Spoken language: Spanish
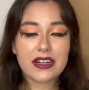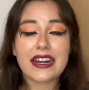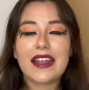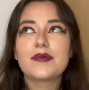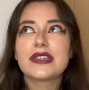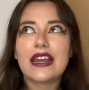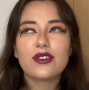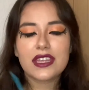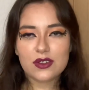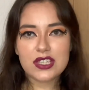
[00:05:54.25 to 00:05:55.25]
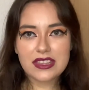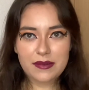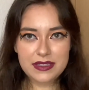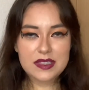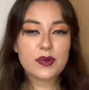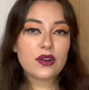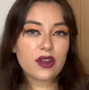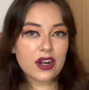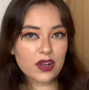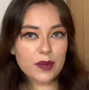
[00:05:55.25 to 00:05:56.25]
Real, ya lo dije 80 veces, pero
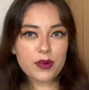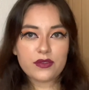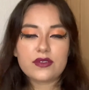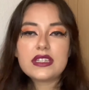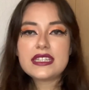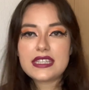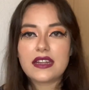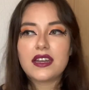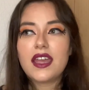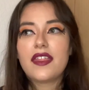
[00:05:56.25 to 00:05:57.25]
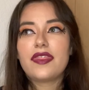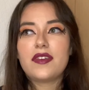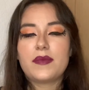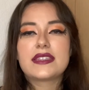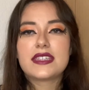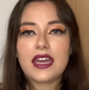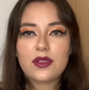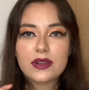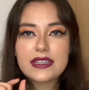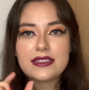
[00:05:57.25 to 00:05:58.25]
creo que profundizan
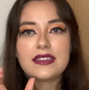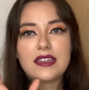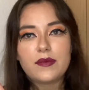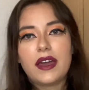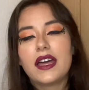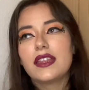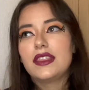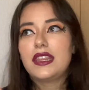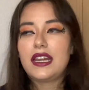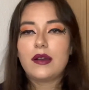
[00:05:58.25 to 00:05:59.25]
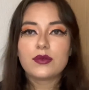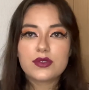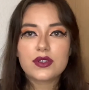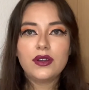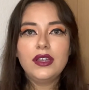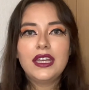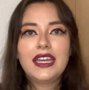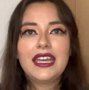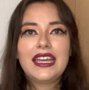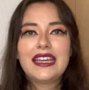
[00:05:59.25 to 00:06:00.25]
demasiado en este tema del abuso
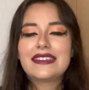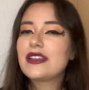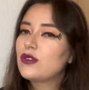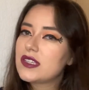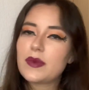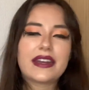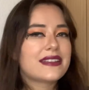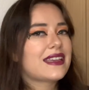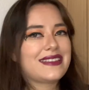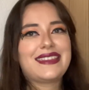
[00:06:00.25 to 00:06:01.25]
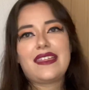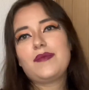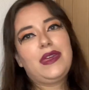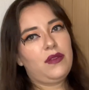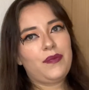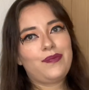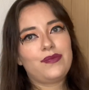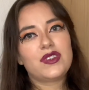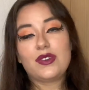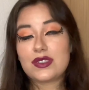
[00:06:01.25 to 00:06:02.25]
de unas maneras que hasta da miedo,
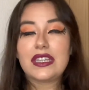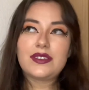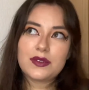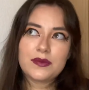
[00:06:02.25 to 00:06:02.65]
yo siento.